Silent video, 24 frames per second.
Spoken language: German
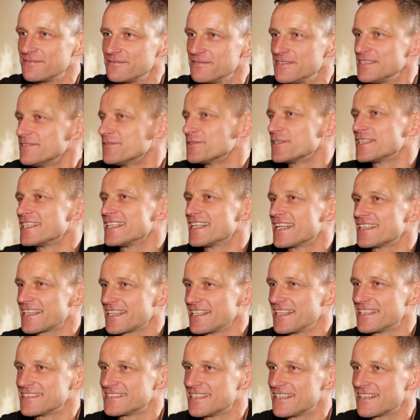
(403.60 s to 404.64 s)
Mir würde jeder
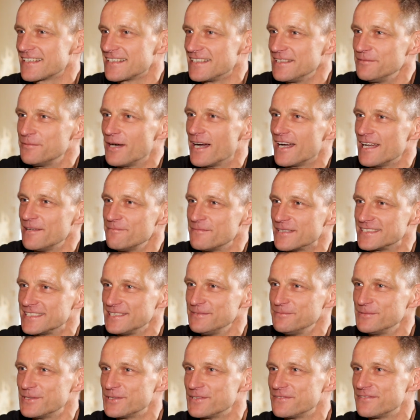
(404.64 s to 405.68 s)
Trainer sagen, lieber einmal
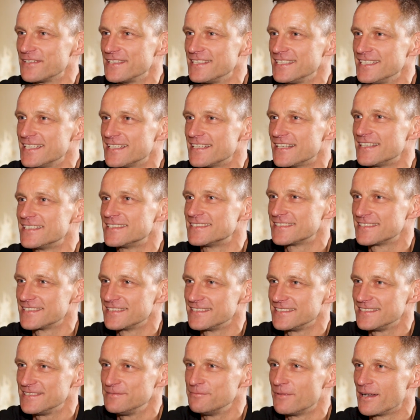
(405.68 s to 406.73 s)
7-0 verlieren als
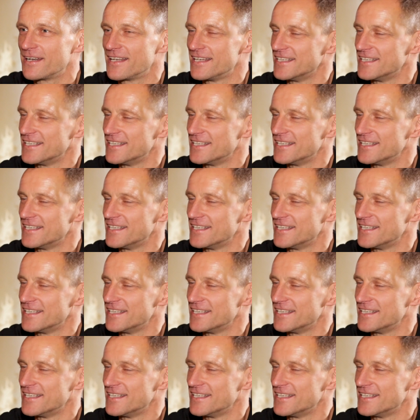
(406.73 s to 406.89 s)
7x1-0.